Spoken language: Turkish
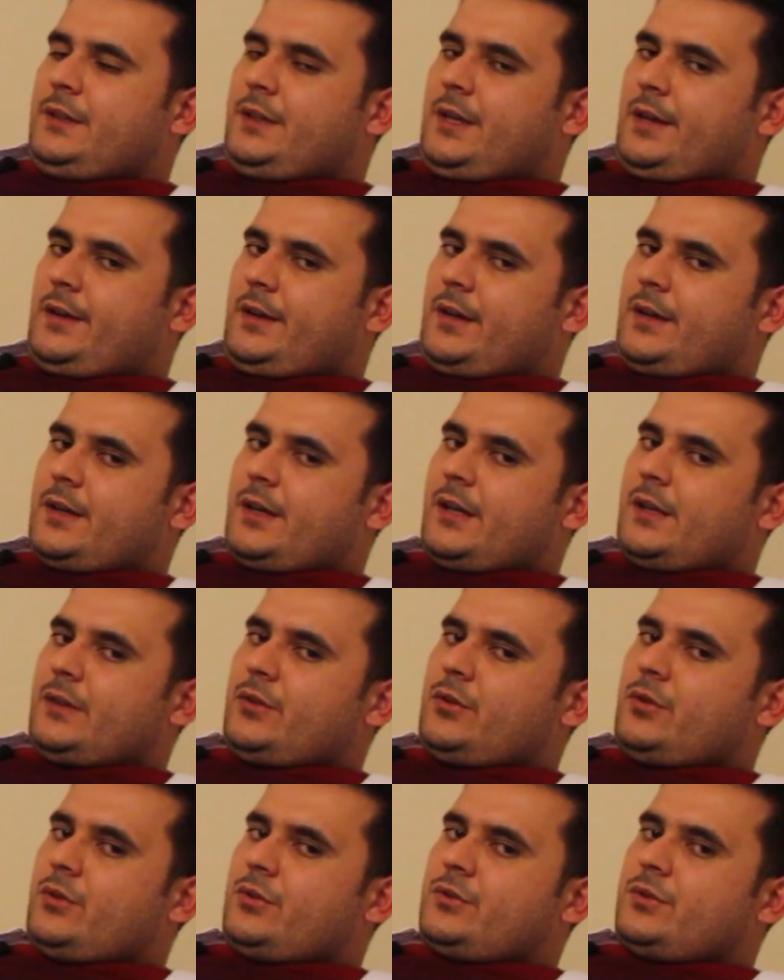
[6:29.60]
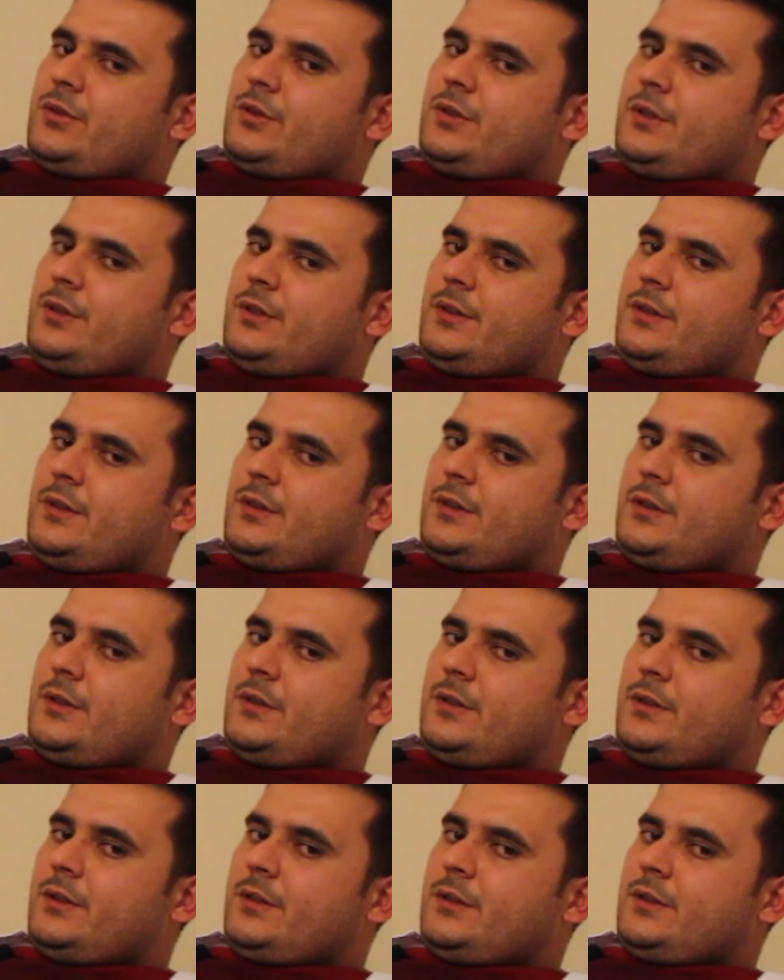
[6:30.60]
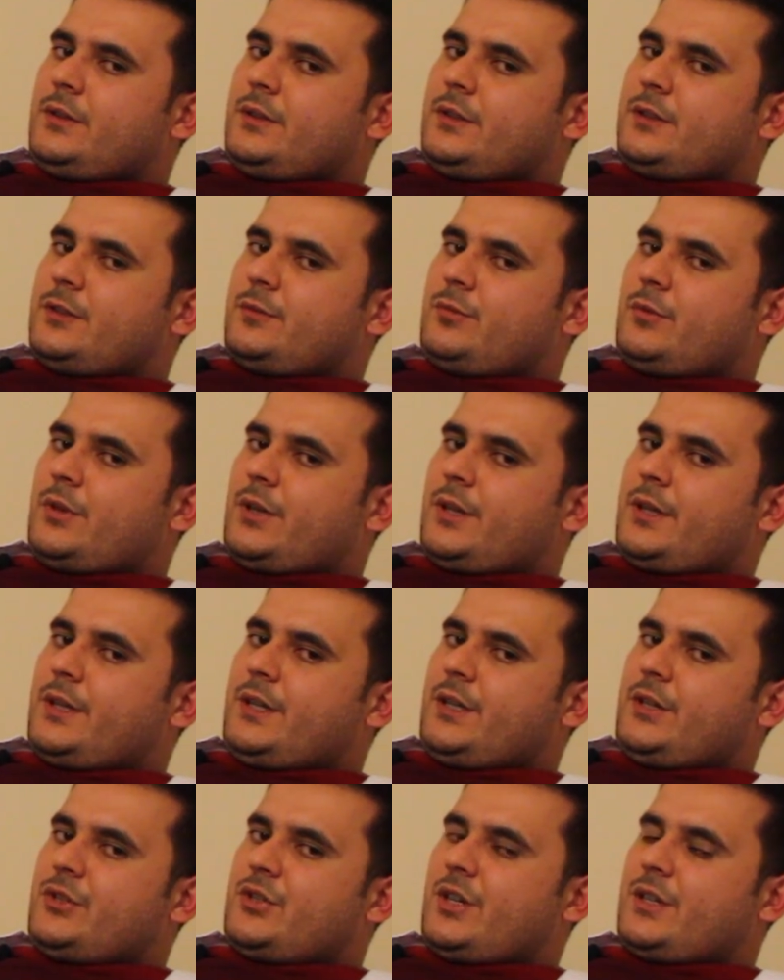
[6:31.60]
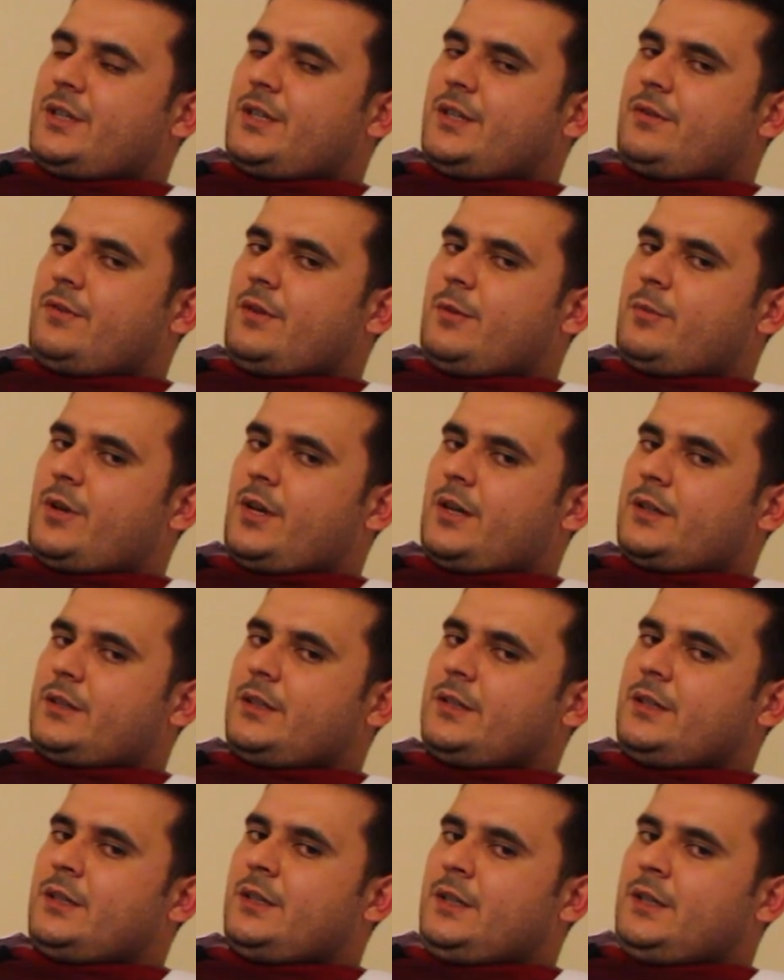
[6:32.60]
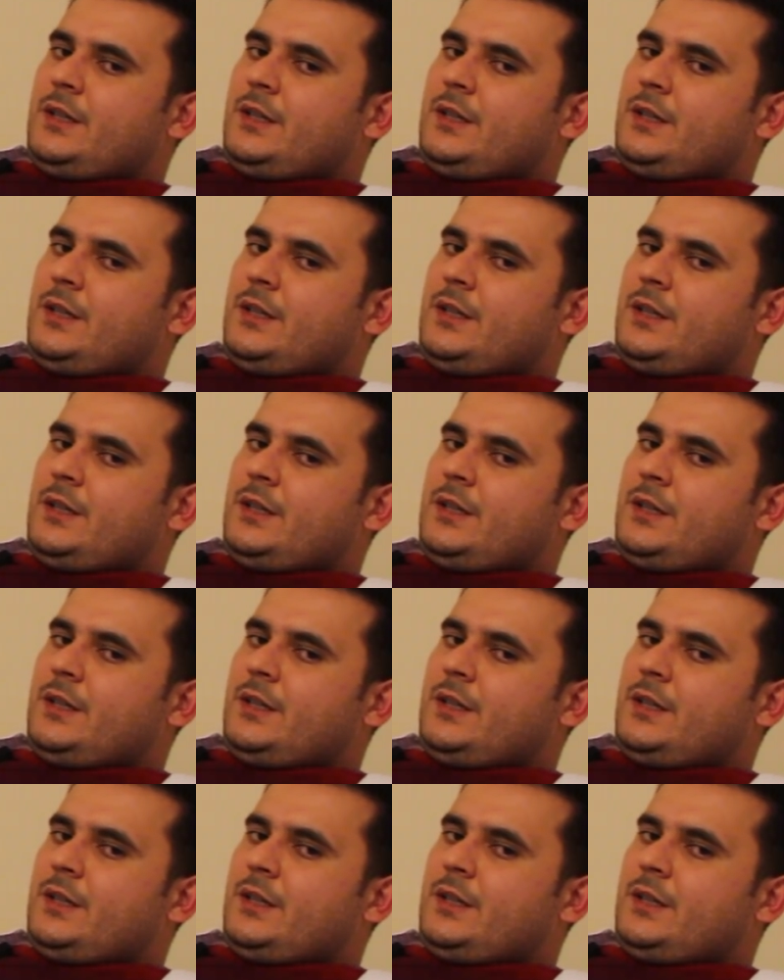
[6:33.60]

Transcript: Tekrar kaldırıyoruz. Kısmi olarak geriye çektik ve bıraktık.